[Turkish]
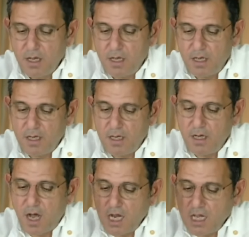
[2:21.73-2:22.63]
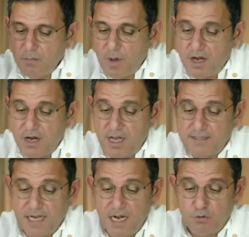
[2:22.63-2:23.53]
E, hangi bayrağa
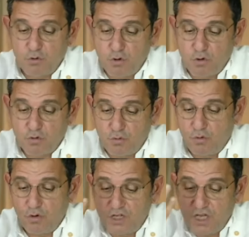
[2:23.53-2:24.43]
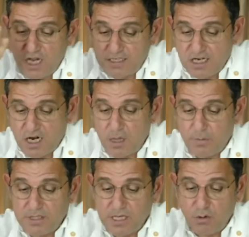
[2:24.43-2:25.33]
selam duruyorsun diyor. Siyasi
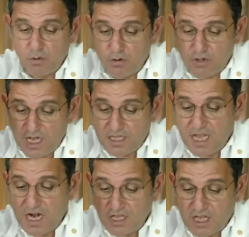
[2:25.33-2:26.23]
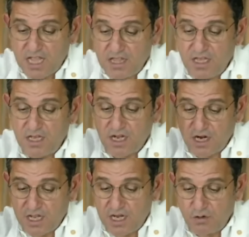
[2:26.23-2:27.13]
kalpazan diyor. Tek derdi kendi
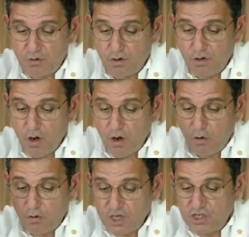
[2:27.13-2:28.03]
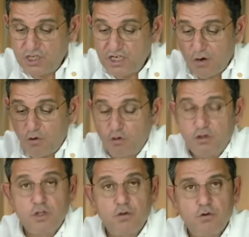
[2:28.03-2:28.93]
kariyeri diyor. Ona çizilen
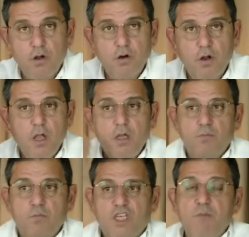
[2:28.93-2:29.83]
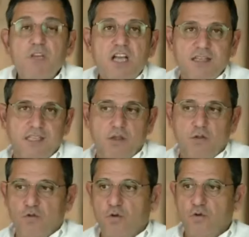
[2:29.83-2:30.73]
rotada yürüyor. Kimi
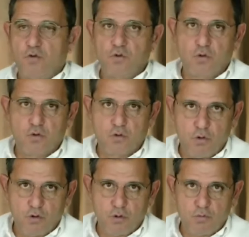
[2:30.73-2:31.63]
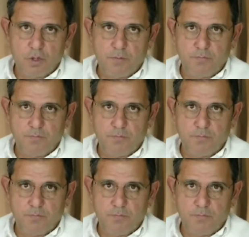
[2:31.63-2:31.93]
kastetti sorusu soruluyordu burada.